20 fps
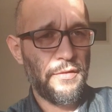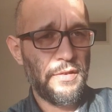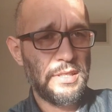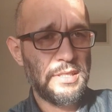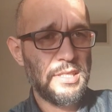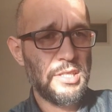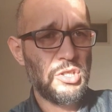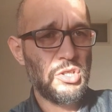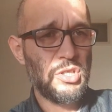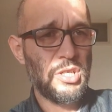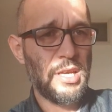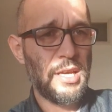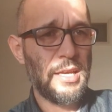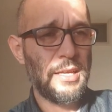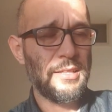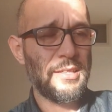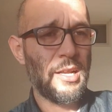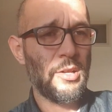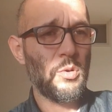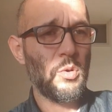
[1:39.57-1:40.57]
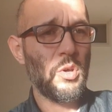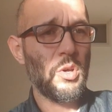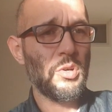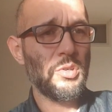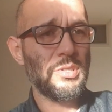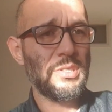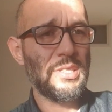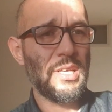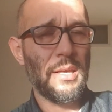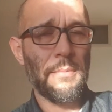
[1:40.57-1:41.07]
fizycznie,
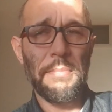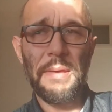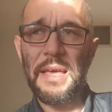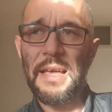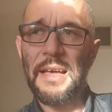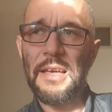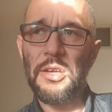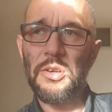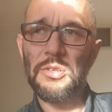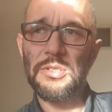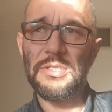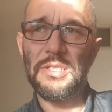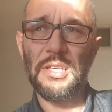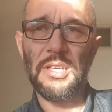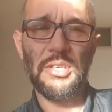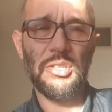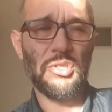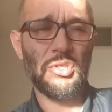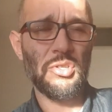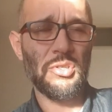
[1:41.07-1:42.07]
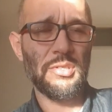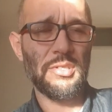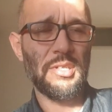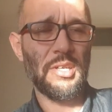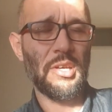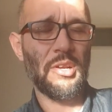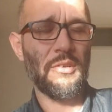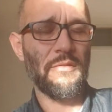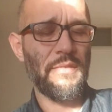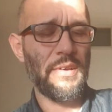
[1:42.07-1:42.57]
trenujących, biegających,
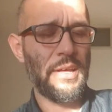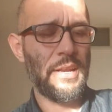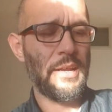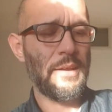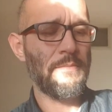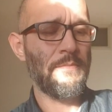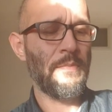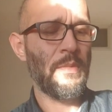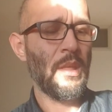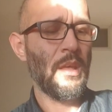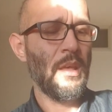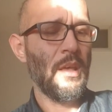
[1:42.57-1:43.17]
jeżdżących rowerem